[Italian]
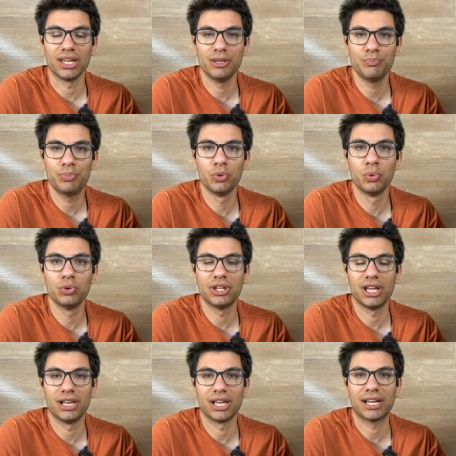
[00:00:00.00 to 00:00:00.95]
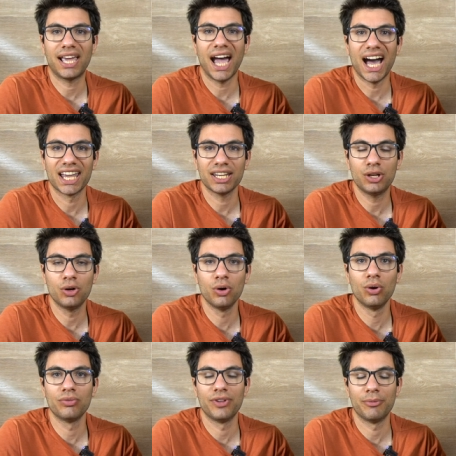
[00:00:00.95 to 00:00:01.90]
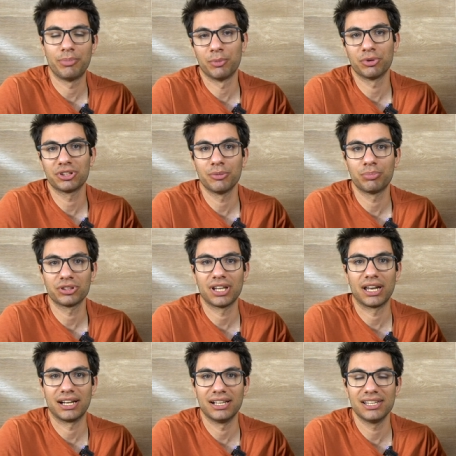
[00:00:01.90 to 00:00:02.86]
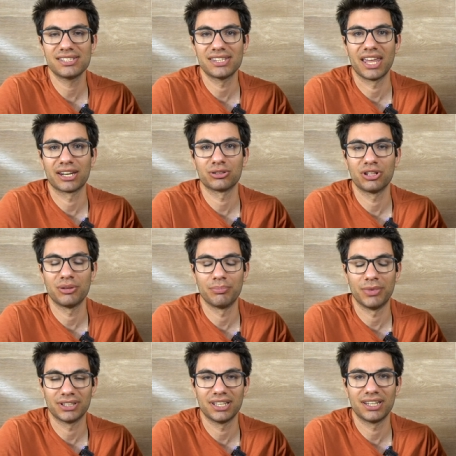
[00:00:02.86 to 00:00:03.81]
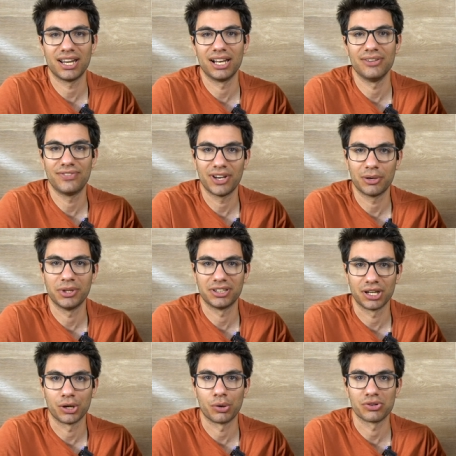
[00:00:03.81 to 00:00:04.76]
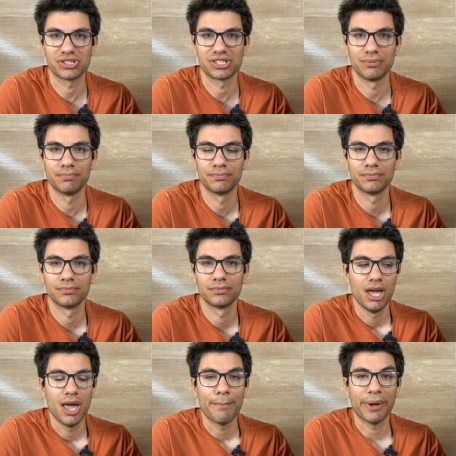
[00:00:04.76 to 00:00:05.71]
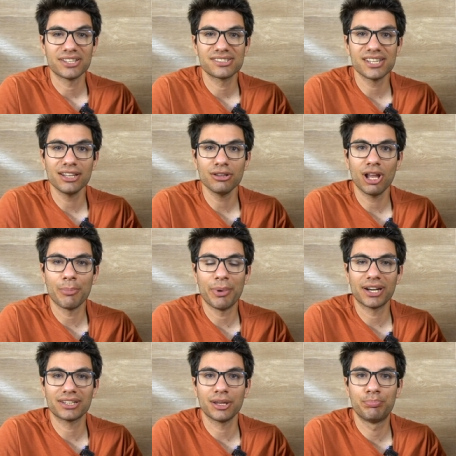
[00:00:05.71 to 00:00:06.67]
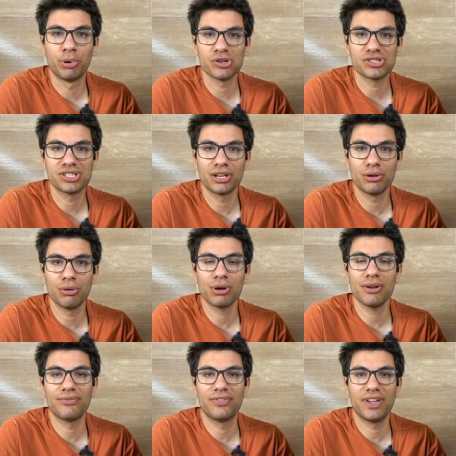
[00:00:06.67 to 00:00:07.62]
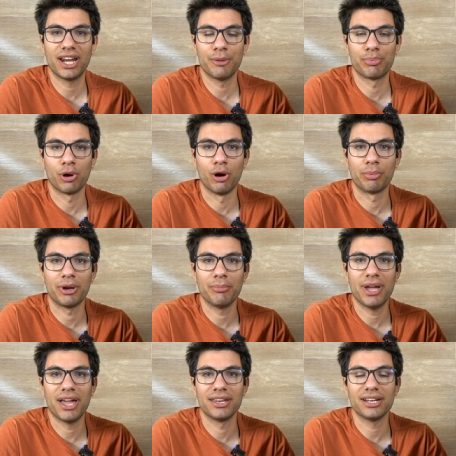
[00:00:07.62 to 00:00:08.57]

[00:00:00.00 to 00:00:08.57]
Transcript: in più del carico per poter portare all'esterno dei materiali veramente grossi. Passando alla parte posteriore vera e propria, beh,